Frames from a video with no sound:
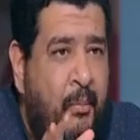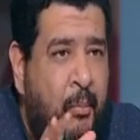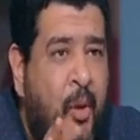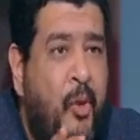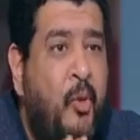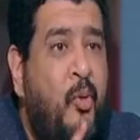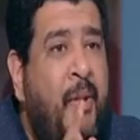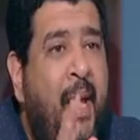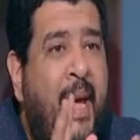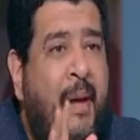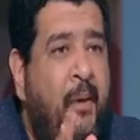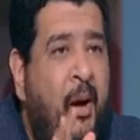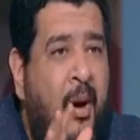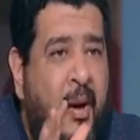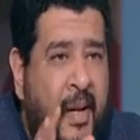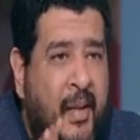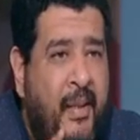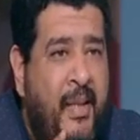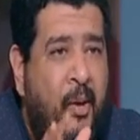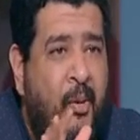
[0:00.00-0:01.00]
برضو ده هيبقى
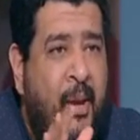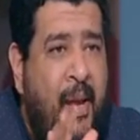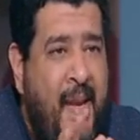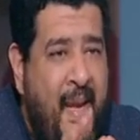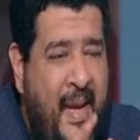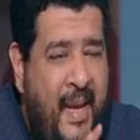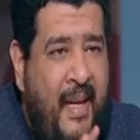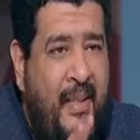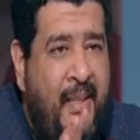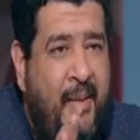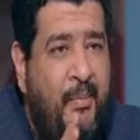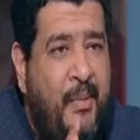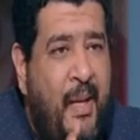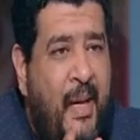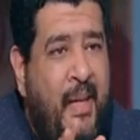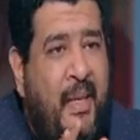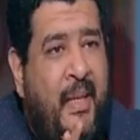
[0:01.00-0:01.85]
قرار دوله ان هي هتبدا